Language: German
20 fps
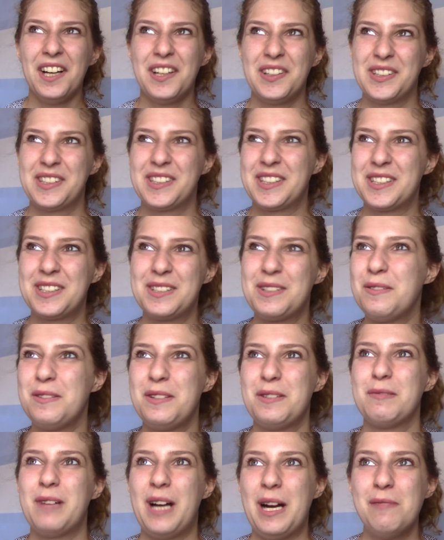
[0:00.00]
und sonst rufe
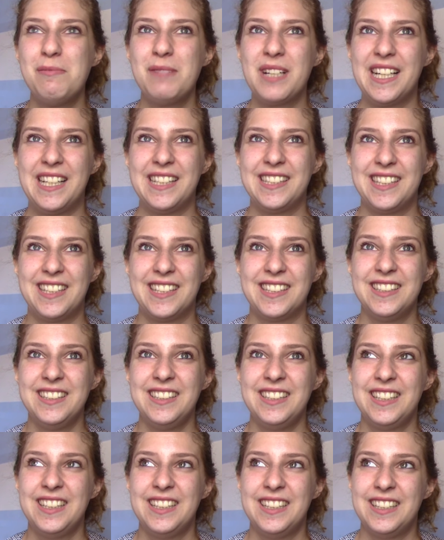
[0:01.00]
ich überhaupt keinen an,
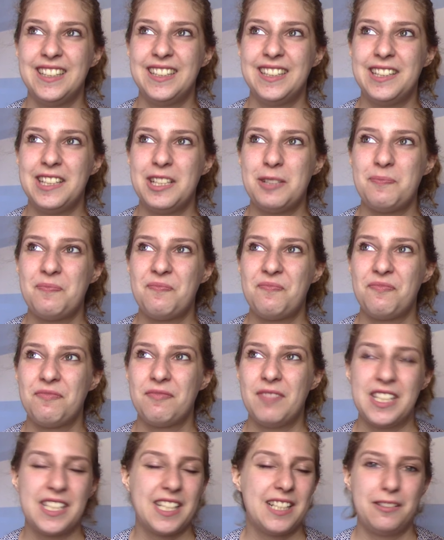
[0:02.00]
ähm,
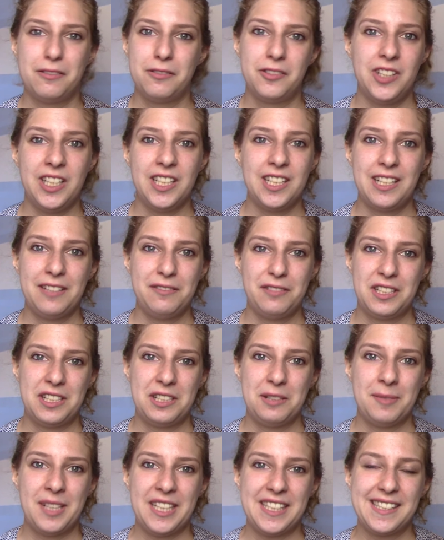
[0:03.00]
weil telefonieren einfach
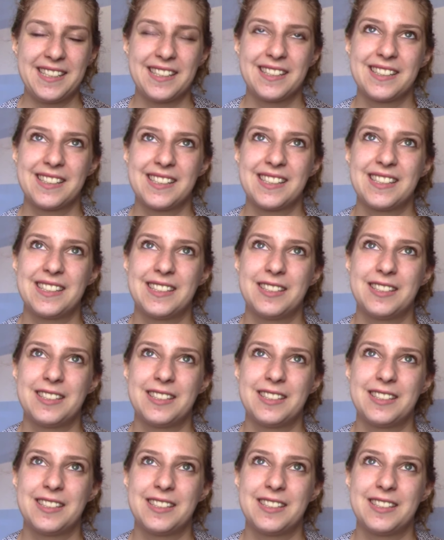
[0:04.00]
nicht meins ist.